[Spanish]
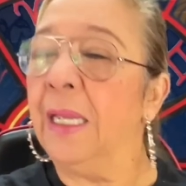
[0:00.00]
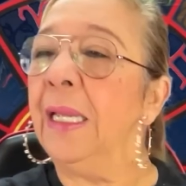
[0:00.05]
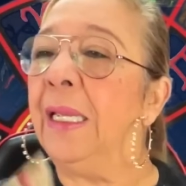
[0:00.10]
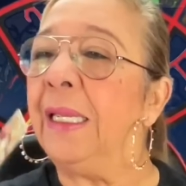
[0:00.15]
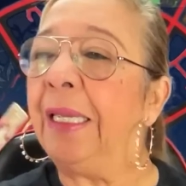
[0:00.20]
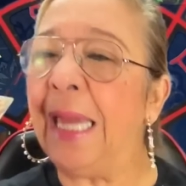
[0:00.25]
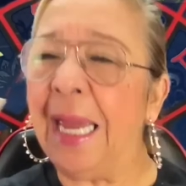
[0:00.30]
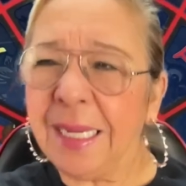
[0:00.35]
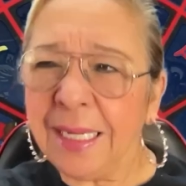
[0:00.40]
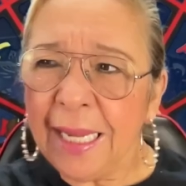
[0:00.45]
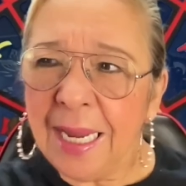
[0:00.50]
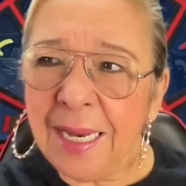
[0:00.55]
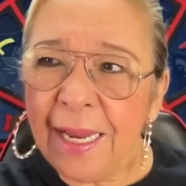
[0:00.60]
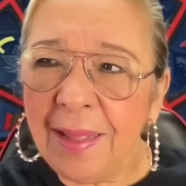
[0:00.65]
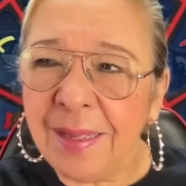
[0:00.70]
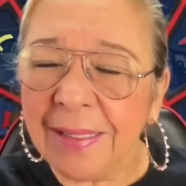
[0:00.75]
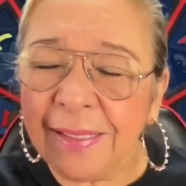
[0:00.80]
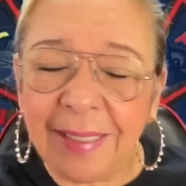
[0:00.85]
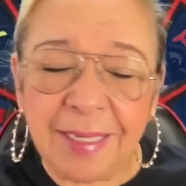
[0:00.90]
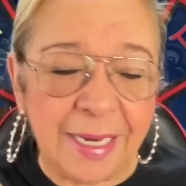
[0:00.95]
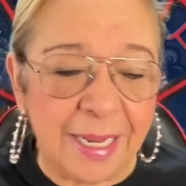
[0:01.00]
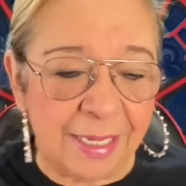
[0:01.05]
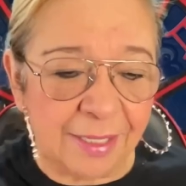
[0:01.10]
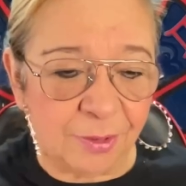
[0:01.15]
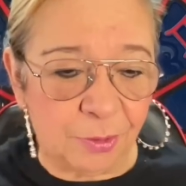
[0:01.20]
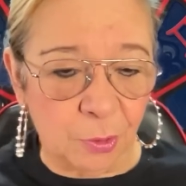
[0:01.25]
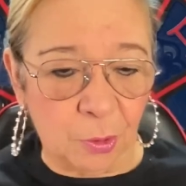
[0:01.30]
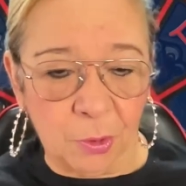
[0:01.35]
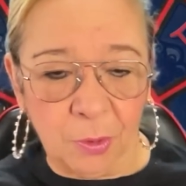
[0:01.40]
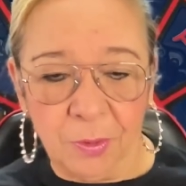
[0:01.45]
¿Qué quiere decir
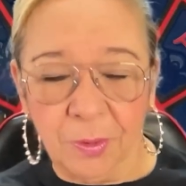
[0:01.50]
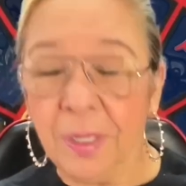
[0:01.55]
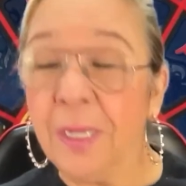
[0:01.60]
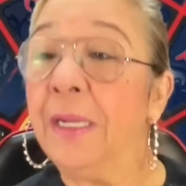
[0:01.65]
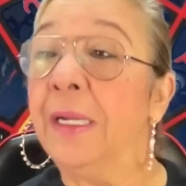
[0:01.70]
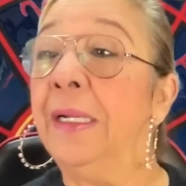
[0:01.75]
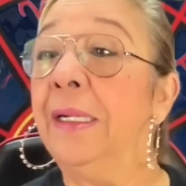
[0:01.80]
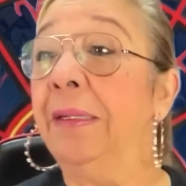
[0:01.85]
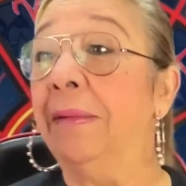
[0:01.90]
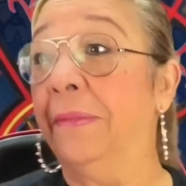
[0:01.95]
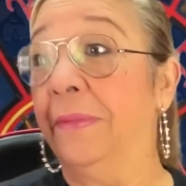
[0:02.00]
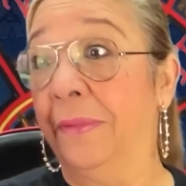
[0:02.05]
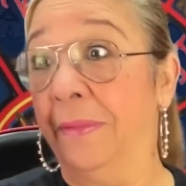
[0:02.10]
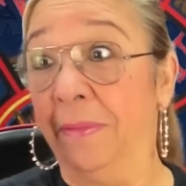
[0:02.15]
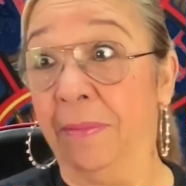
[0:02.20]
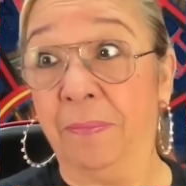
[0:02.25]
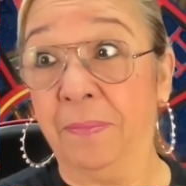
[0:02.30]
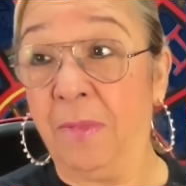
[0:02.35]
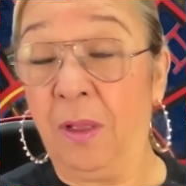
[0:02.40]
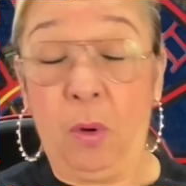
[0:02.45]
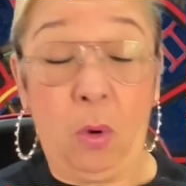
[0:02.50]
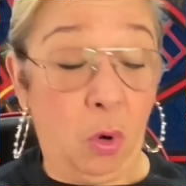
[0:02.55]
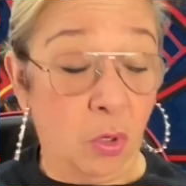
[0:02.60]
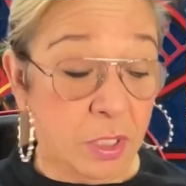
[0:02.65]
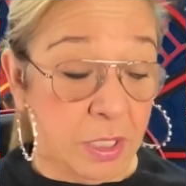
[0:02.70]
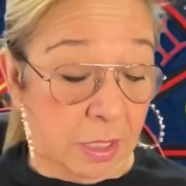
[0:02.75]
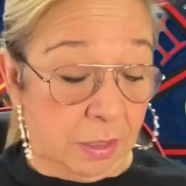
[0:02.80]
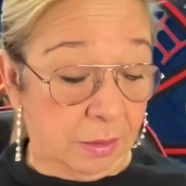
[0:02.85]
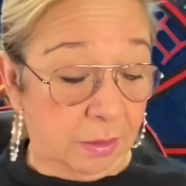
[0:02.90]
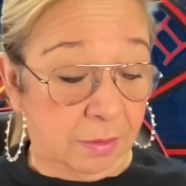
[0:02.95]
esto?
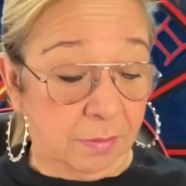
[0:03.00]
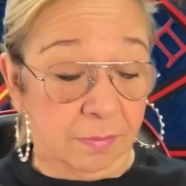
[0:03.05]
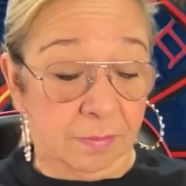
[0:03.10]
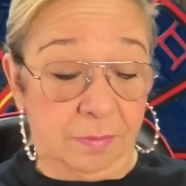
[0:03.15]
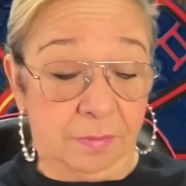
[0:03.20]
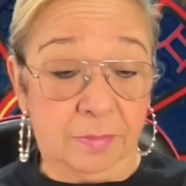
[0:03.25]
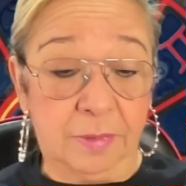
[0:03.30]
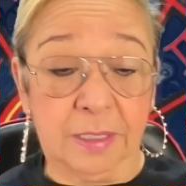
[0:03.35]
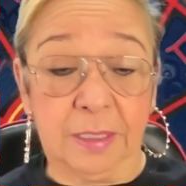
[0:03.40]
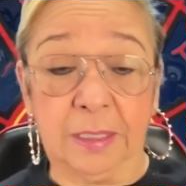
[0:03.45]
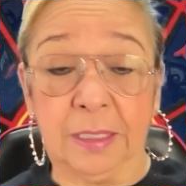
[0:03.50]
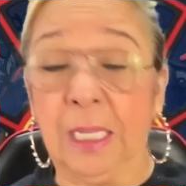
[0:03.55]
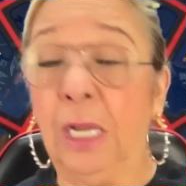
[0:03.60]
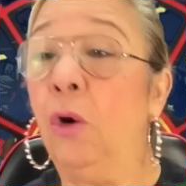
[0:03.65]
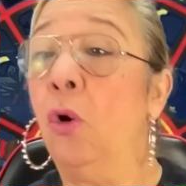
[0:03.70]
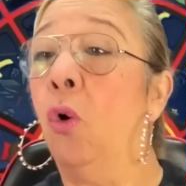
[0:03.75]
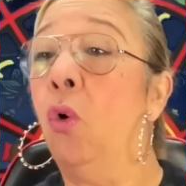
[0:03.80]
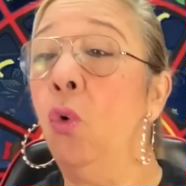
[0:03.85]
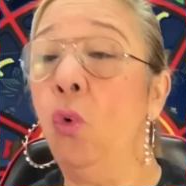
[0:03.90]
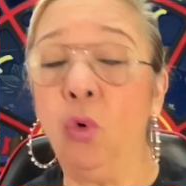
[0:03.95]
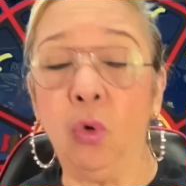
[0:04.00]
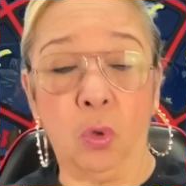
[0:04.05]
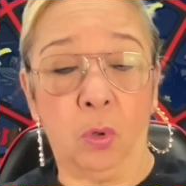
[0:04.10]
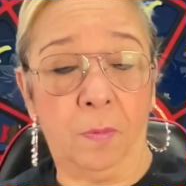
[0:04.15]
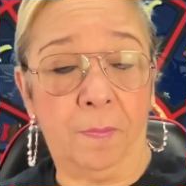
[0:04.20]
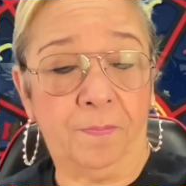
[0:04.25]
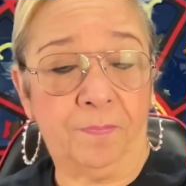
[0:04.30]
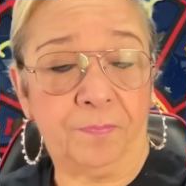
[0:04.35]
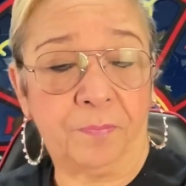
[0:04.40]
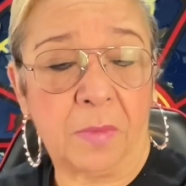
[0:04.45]
Oye, te lo juro,
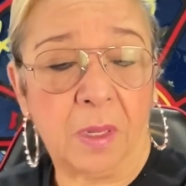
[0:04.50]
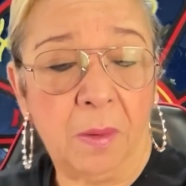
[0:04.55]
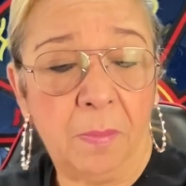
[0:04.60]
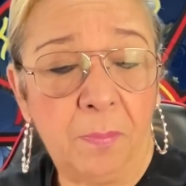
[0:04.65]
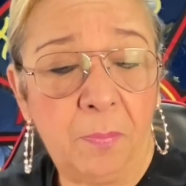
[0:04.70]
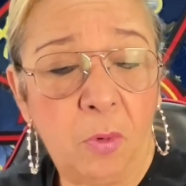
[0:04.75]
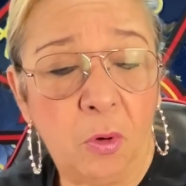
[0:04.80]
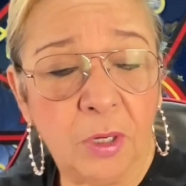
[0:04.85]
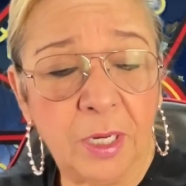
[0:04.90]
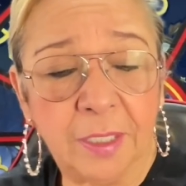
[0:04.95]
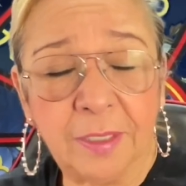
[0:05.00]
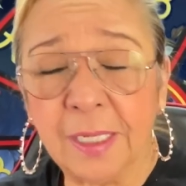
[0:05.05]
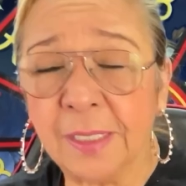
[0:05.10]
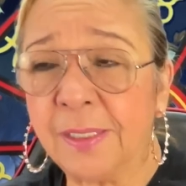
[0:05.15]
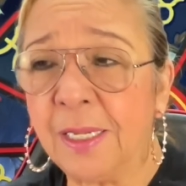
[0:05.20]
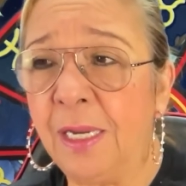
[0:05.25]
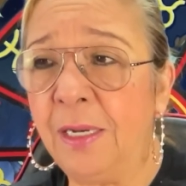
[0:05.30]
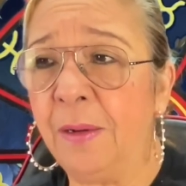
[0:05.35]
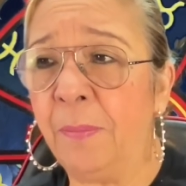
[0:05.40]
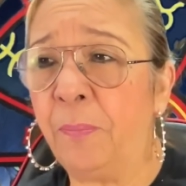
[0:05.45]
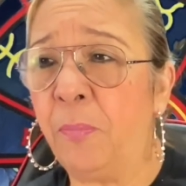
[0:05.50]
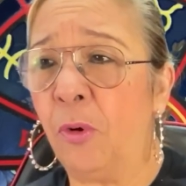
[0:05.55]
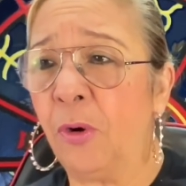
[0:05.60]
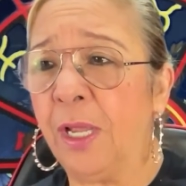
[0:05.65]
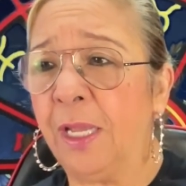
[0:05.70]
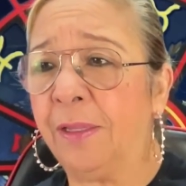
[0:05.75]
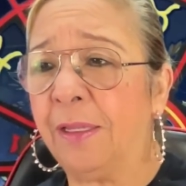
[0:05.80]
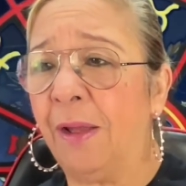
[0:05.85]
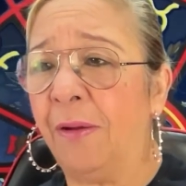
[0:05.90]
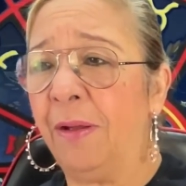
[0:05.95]
por esta por
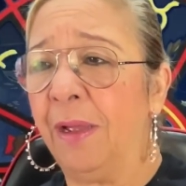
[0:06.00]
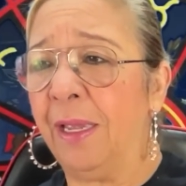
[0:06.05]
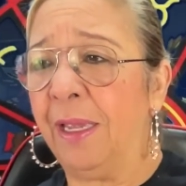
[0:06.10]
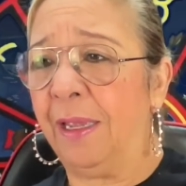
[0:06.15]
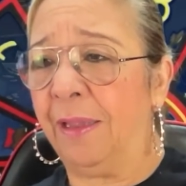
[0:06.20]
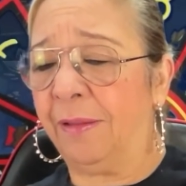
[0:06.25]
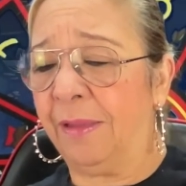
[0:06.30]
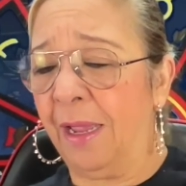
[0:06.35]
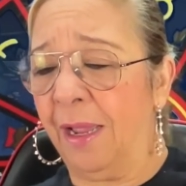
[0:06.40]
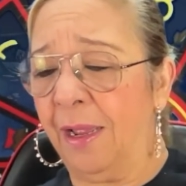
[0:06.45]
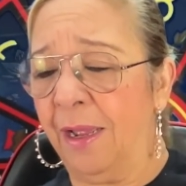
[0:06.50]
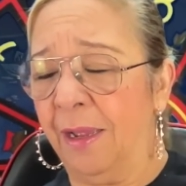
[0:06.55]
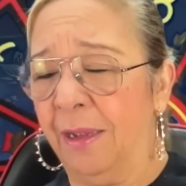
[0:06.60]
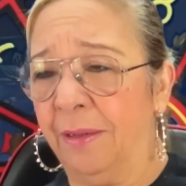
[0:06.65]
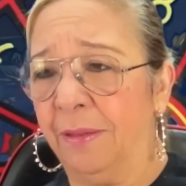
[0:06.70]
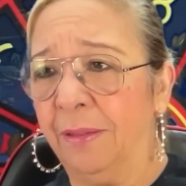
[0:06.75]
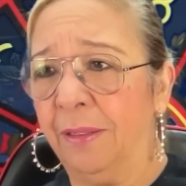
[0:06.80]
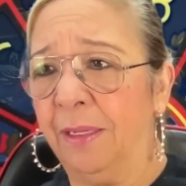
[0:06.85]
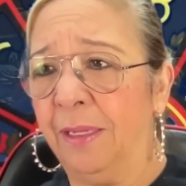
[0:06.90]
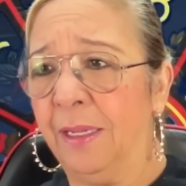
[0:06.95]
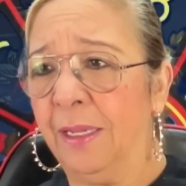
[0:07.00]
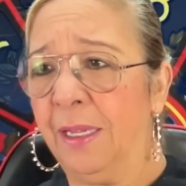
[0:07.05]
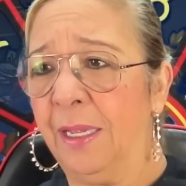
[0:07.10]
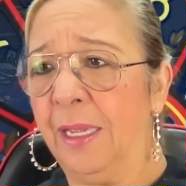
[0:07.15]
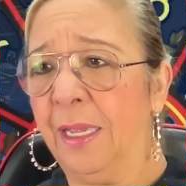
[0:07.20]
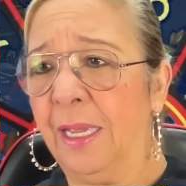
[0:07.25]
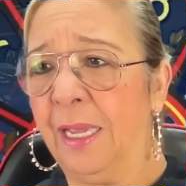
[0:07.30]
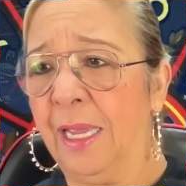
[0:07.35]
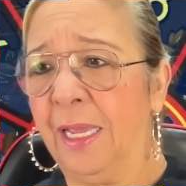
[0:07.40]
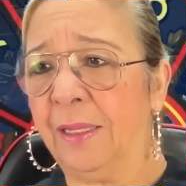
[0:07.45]
esta esta
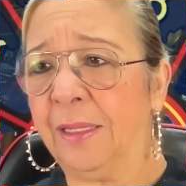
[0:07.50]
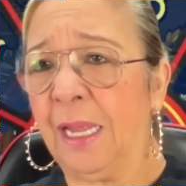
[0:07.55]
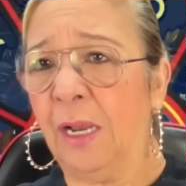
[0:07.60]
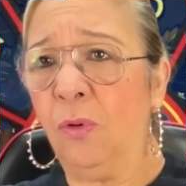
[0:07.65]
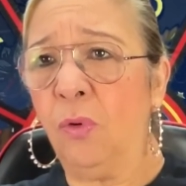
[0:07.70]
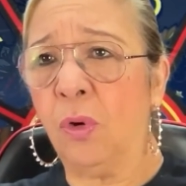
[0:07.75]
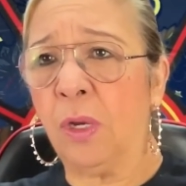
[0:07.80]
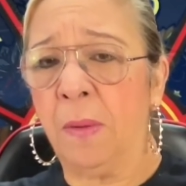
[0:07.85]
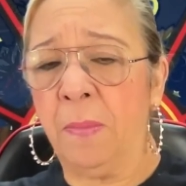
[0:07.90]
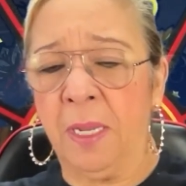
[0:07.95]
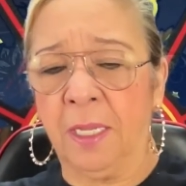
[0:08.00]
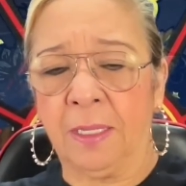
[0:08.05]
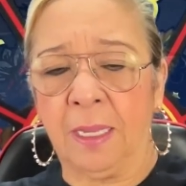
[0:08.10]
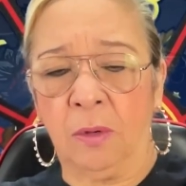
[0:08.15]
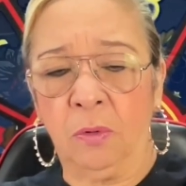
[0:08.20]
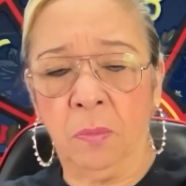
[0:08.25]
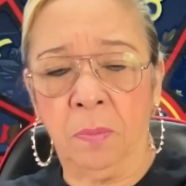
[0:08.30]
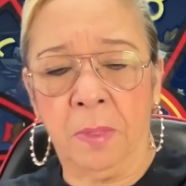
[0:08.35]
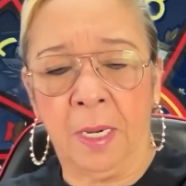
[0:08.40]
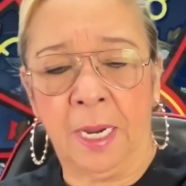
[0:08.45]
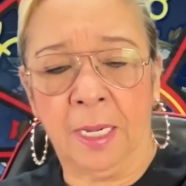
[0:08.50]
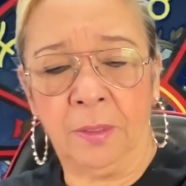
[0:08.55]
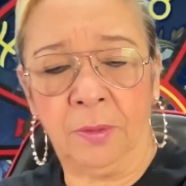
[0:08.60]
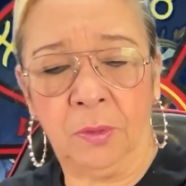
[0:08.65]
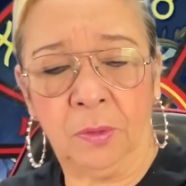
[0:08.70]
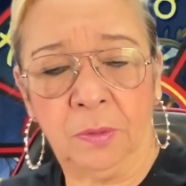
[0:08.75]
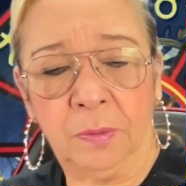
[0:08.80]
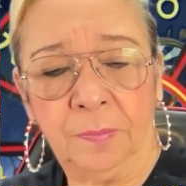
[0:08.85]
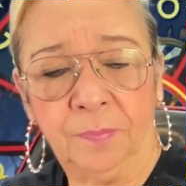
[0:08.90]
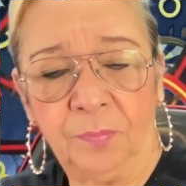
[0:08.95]
esta luz que me está
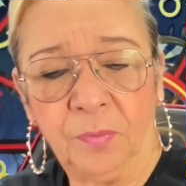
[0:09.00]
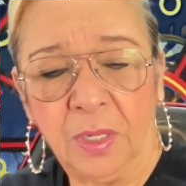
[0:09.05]
alumbrando.